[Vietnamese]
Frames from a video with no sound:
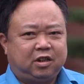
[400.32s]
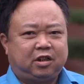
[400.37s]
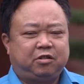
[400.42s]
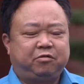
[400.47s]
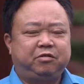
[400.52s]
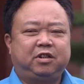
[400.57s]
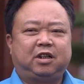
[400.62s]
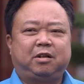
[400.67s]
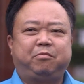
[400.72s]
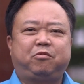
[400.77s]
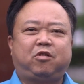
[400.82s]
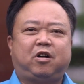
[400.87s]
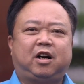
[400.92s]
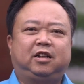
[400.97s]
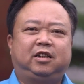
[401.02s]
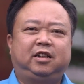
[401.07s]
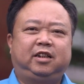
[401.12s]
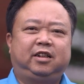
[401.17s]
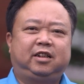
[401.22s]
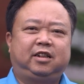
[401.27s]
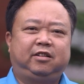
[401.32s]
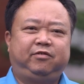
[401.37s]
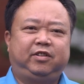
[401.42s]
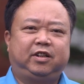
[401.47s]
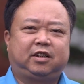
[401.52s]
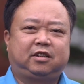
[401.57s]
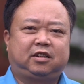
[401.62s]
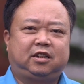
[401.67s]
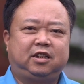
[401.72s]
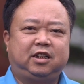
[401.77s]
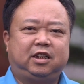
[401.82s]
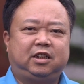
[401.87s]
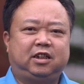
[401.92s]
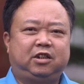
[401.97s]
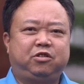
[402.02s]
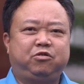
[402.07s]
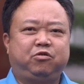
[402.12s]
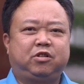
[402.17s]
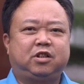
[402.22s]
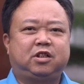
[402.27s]
Trong những năm qua thì cái việc thực hiện
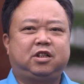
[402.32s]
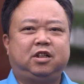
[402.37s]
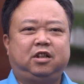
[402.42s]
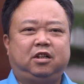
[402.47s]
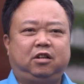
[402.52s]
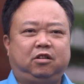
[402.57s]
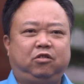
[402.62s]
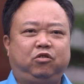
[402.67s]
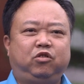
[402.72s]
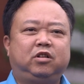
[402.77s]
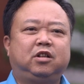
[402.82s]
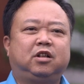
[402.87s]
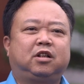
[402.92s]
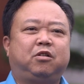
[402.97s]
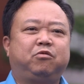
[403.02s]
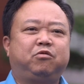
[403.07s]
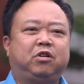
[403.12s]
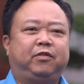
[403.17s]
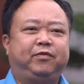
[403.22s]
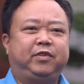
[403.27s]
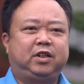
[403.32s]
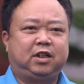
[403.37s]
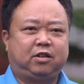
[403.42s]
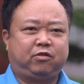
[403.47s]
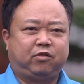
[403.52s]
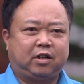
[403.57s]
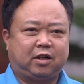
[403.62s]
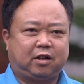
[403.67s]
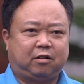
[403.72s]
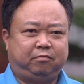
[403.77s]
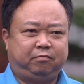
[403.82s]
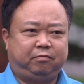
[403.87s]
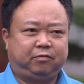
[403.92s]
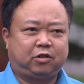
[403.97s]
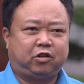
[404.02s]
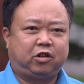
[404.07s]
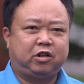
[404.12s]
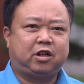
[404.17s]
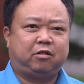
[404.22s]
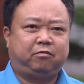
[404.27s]
dân chủ cơ sở luôn được công đoàn viên chức quan trọng,
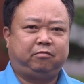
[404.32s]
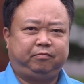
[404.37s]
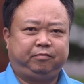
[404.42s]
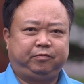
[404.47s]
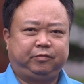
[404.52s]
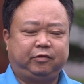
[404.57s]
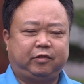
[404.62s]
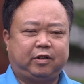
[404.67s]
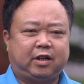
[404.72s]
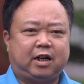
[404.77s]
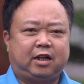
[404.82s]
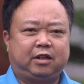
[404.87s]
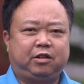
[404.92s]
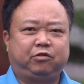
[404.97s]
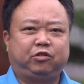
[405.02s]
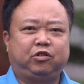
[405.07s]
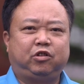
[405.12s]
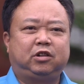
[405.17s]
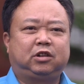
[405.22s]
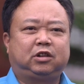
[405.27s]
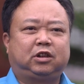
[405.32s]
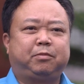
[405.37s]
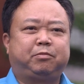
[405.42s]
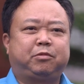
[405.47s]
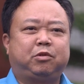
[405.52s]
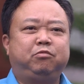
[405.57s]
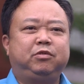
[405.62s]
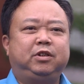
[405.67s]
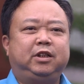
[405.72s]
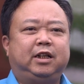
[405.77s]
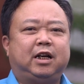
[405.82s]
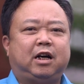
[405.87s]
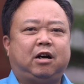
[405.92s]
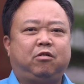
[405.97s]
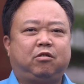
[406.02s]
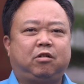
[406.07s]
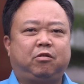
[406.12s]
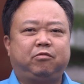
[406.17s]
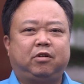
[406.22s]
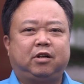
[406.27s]
coi trọng và chúng tôi tập trung chỉ
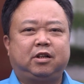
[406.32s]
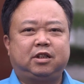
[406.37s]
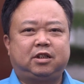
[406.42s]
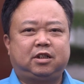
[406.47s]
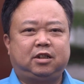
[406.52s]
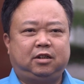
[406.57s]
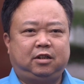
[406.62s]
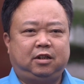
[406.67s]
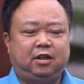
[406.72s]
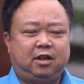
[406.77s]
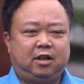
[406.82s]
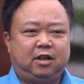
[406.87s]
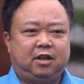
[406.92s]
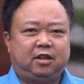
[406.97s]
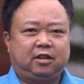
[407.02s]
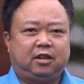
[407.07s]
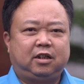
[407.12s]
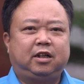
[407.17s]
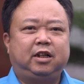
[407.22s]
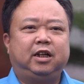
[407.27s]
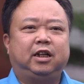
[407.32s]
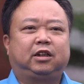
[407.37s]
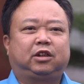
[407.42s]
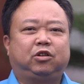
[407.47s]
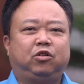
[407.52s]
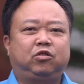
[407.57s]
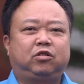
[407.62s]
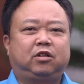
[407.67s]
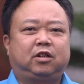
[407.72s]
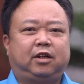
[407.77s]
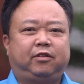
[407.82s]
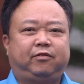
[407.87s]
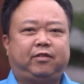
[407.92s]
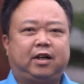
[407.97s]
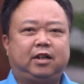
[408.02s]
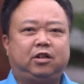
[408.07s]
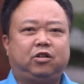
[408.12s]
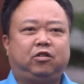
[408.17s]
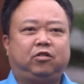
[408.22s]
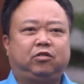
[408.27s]
đạo công đoàn cơ sở thực hiện tốt cái
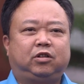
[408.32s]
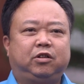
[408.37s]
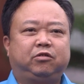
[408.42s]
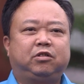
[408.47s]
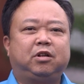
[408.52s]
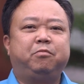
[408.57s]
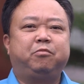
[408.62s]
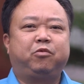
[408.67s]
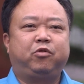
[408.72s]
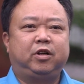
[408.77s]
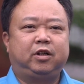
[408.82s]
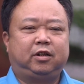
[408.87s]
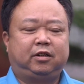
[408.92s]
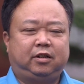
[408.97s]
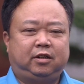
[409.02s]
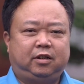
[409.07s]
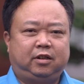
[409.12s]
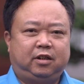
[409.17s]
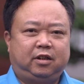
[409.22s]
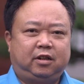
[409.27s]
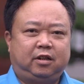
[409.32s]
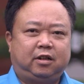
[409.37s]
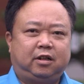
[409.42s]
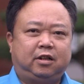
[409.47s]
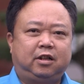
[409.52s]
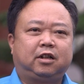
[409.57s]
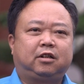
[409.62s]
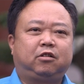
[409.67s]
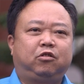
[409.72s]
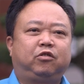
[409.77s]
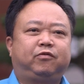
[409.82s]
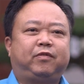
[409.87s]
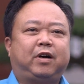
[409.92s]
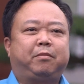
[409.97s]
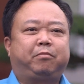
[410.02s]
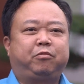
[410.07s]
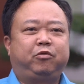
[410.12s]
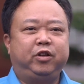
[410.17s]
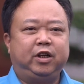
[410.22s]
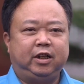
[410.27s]
vai trò theo thẩm quyền được luật
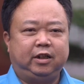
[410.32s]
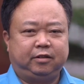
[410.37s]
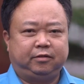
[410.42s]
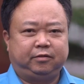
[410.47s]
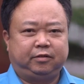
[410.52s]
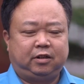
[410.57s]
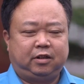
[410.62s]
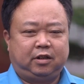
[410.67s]
pháp quy định.